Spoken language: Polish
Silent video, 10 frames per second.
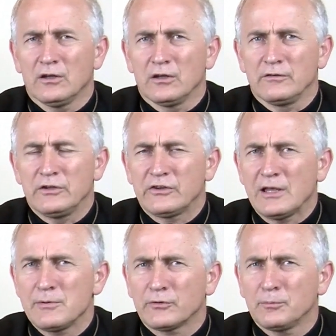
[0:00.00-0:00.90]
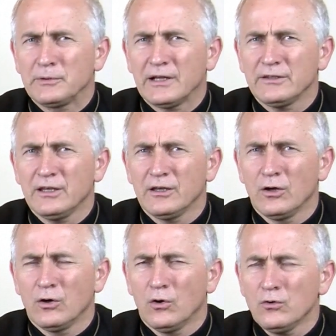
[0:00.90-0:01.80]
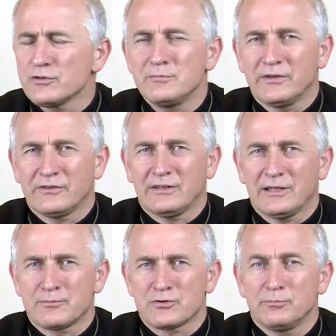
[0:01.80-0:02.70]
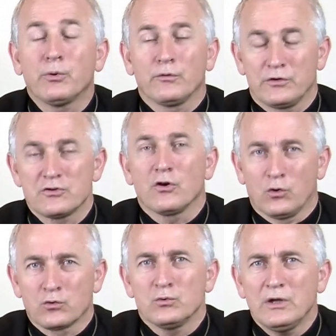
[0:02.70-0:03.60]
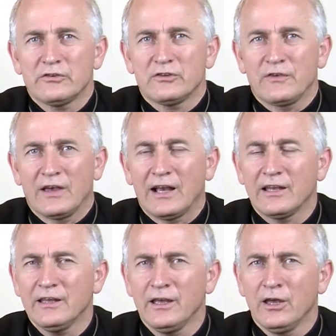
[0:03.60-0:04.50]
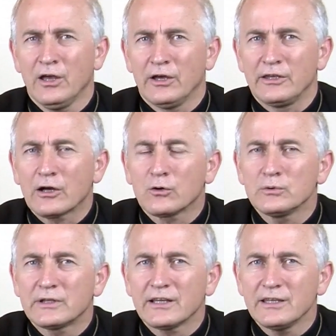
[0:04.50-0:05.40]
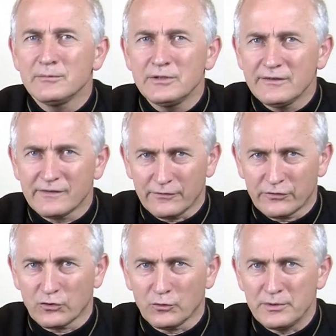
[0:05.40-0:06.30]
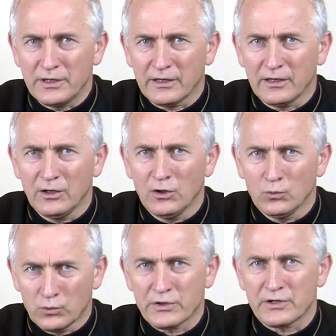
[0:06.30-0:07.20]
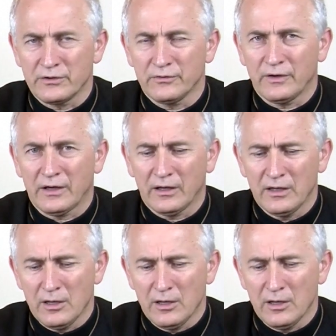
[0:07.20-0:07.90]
Więc najpierw to pytanie, o czym jest ta przypowieść o królestwie, ale jaką tajemnicę w sobie ukrywa.